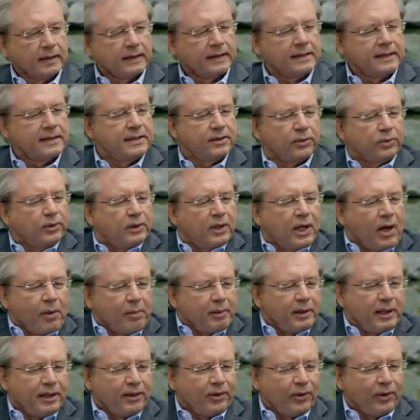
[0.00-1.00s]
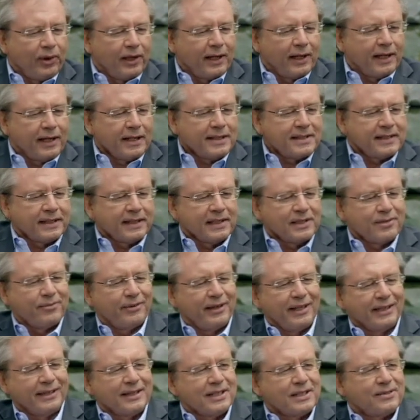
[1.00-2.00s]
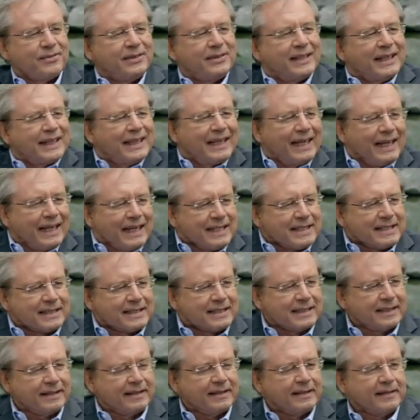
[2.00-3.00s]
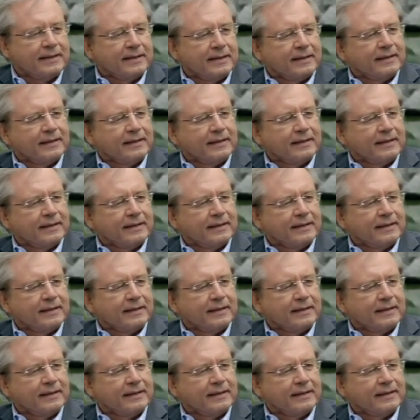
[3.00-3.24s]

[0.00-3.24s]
Diese unglaubliche Toleranz Ihres Vaters, wie erklären Sie sich die?